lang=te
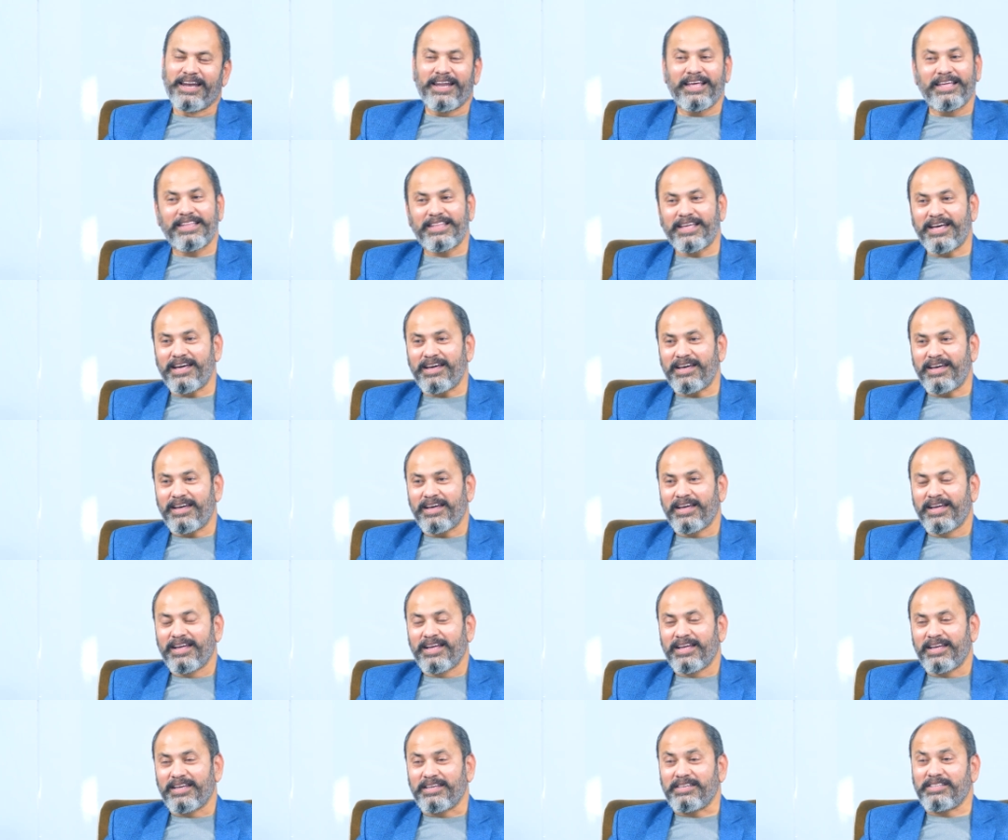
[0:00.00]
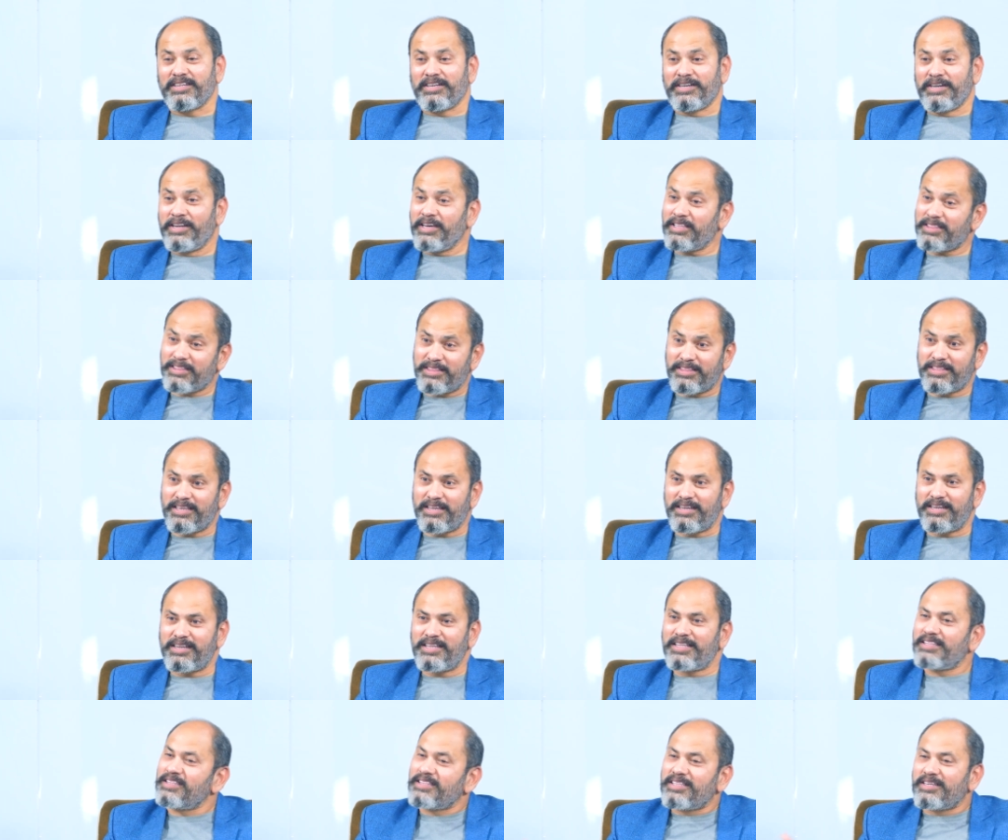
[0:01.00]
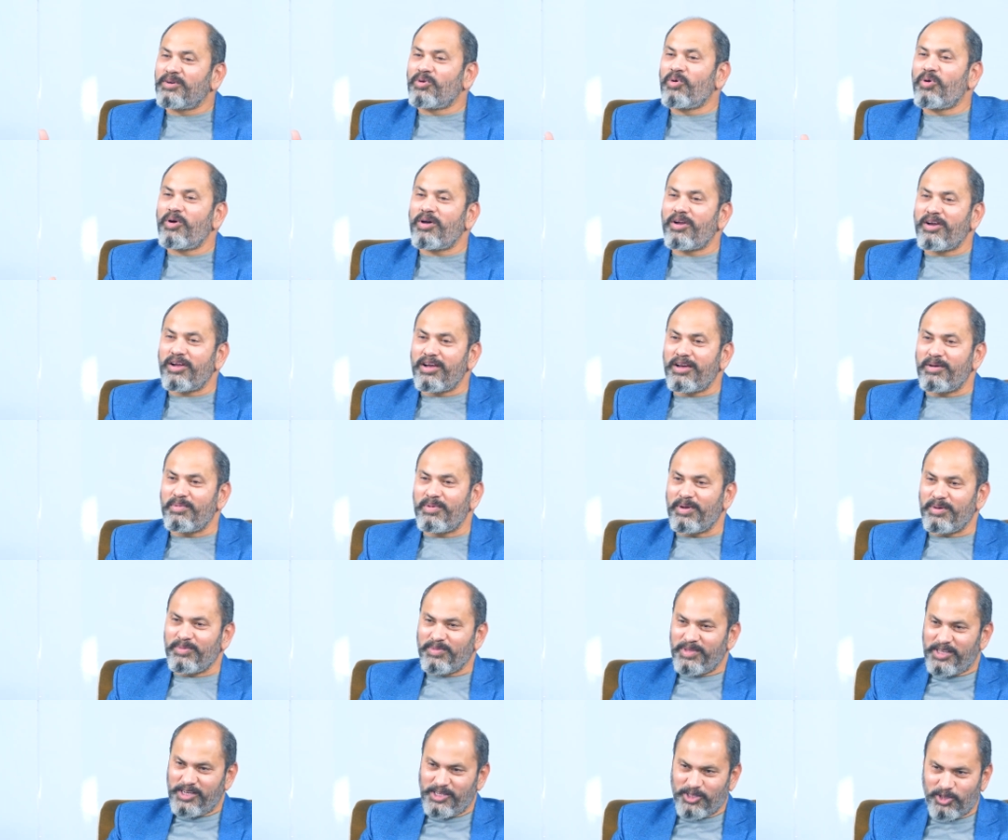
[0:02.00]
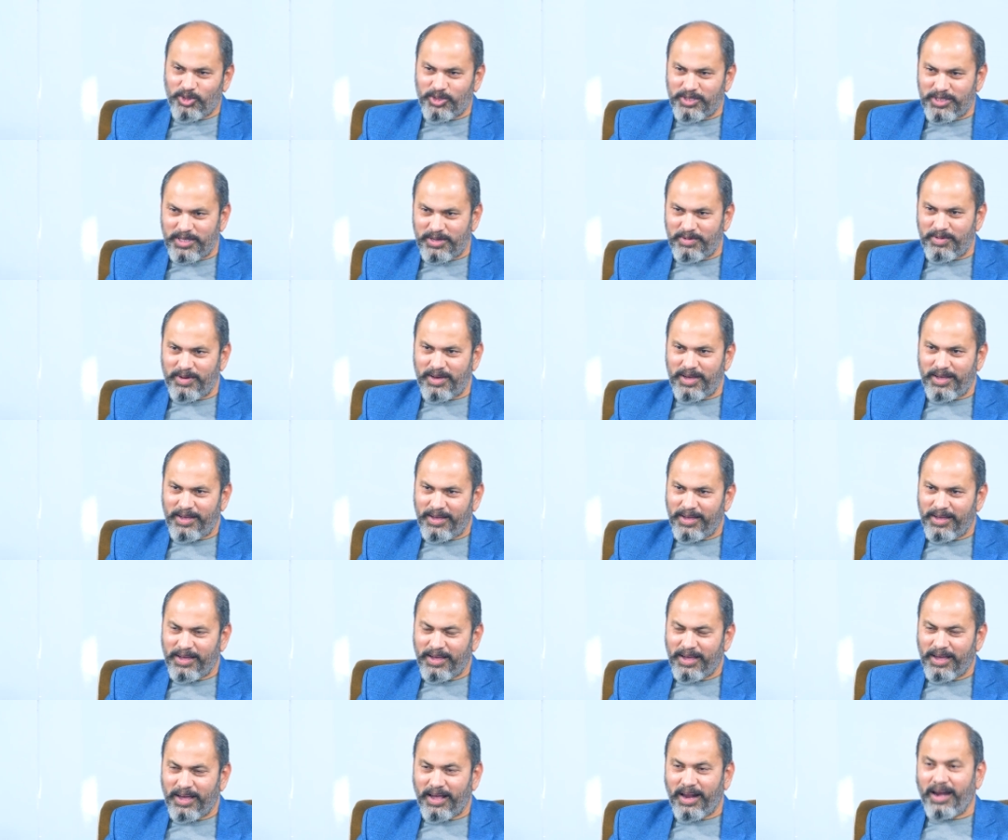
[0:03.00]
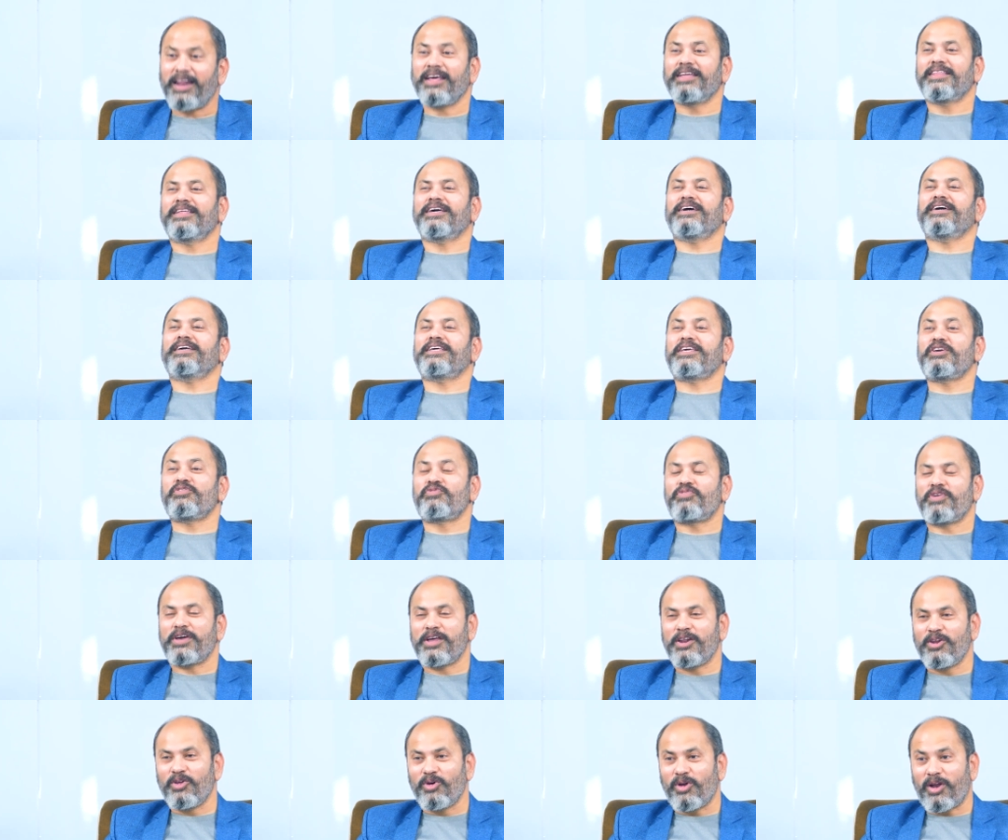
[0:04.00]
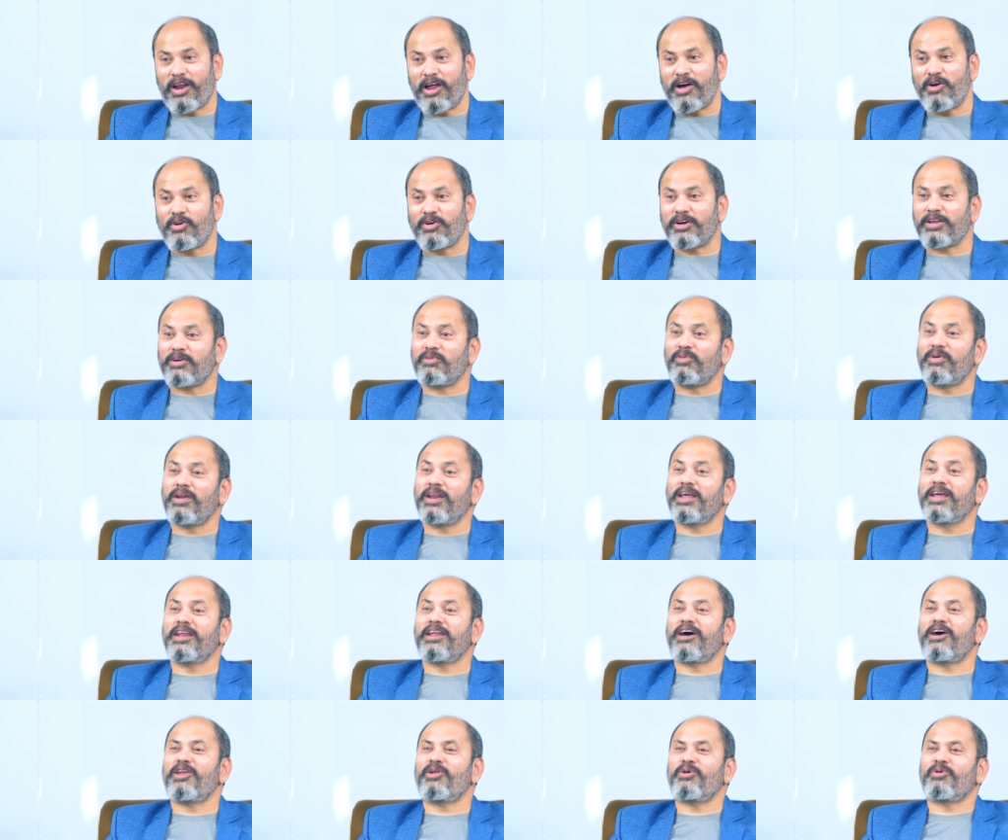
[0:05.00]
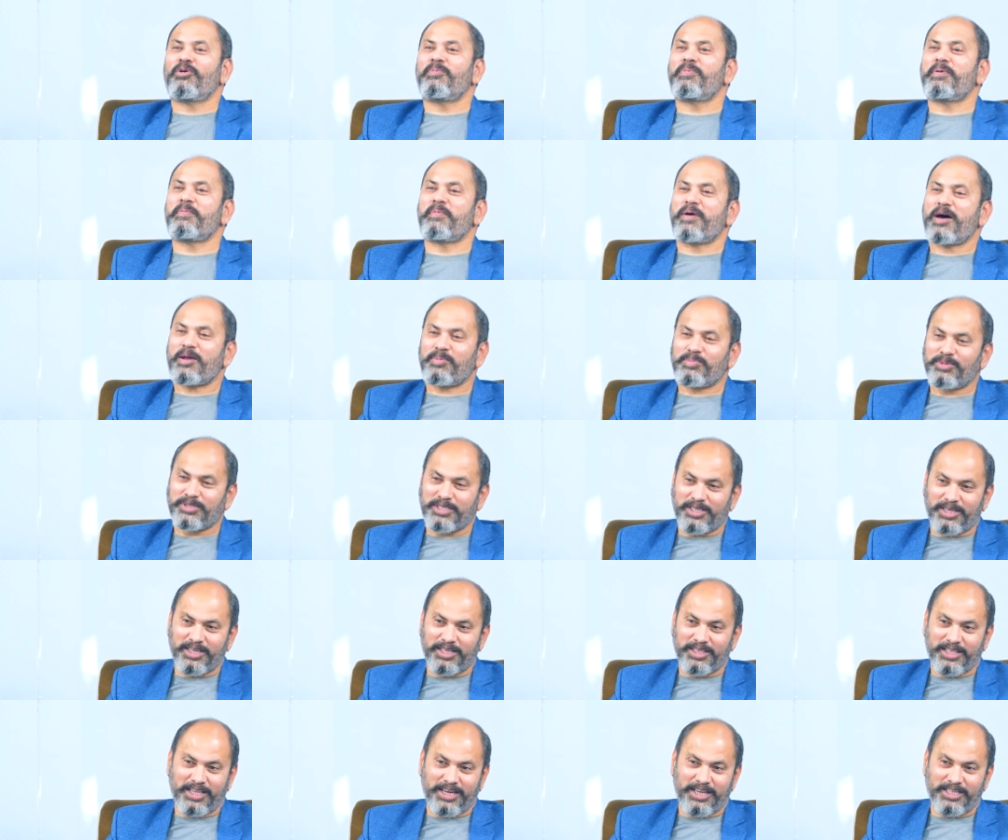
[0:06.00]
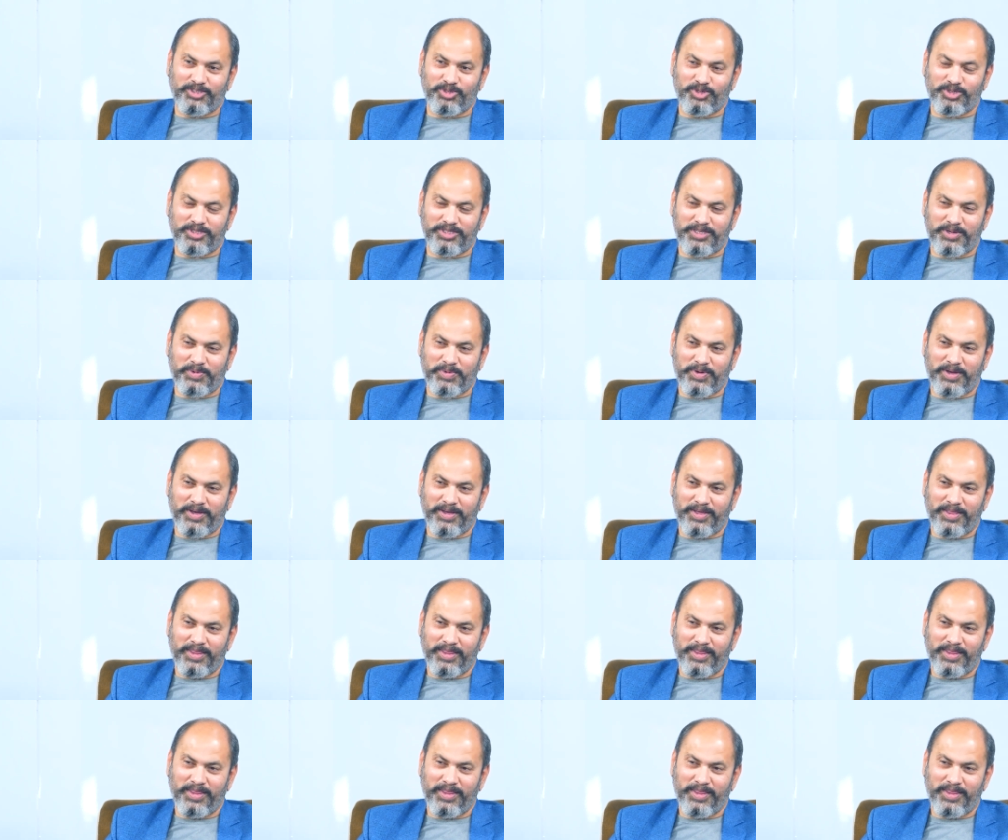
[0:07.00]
లేదా ఇది డెత్ అన్నంత ఘోరంగా మనం దీన్ని చూస్తామా లేదా ఈ ఫెయిల్యూర్ రావటం వల్లే నాలో గొప్ప మార్పు జరిగిందనేది చూస్తామా